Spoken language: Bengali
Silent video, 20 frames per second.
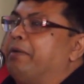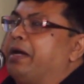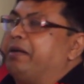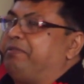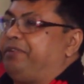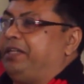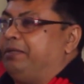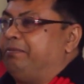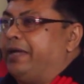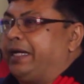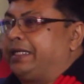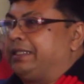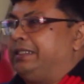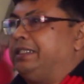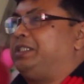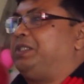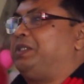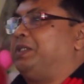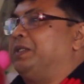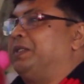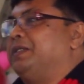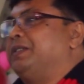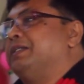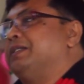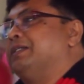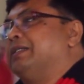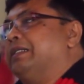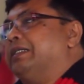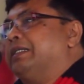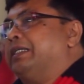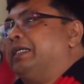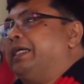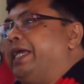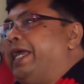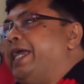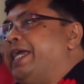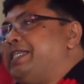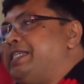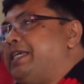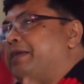আবার ফিডব্যাক দিচ্ছ
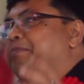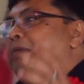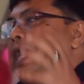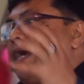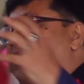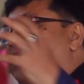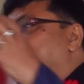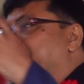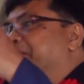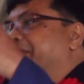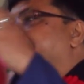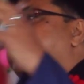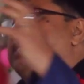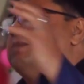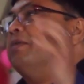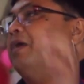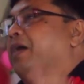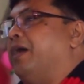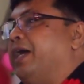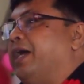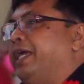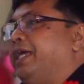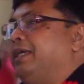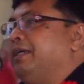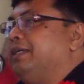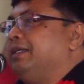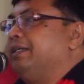এই যে বাক্য বিনিময়